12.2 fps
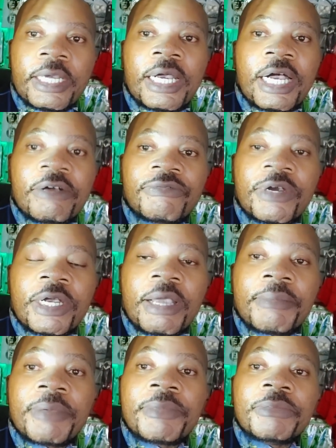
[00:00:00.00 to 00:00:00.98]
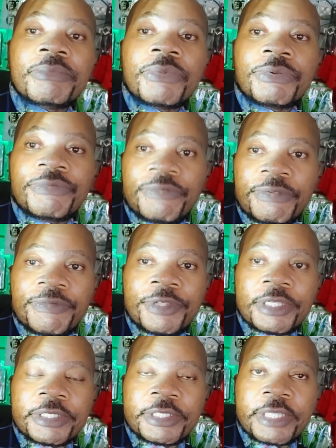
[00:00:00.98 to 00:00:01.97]
à avoir quand même une bonne vie
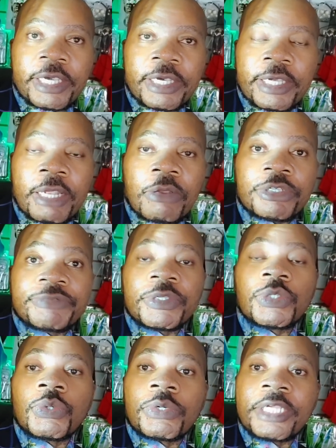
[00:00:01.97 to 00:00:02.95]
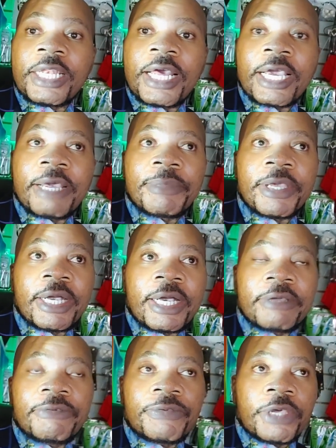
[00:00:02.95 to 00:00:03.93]
financière. Alors, je vais tourner la
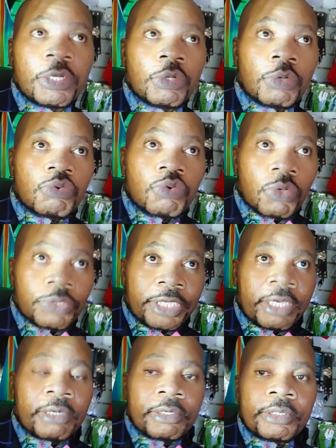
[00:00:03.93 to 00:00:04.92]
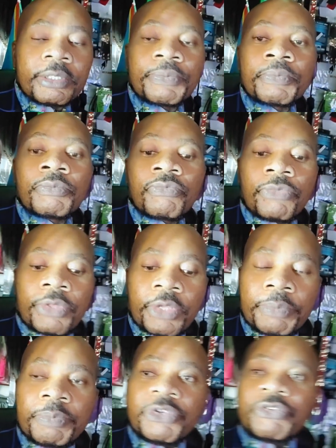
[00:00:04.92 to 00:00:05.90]
caméra vers le gros écran
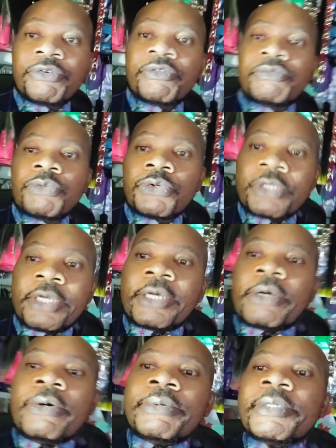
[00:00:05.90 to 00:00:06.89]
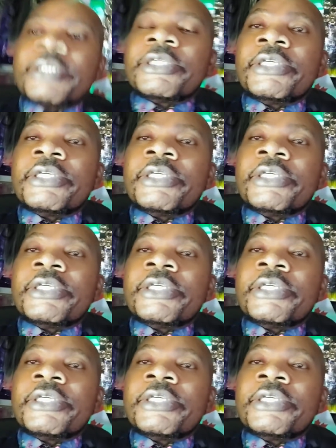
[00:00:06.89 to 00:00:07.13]
et puis je vais vous montrer comment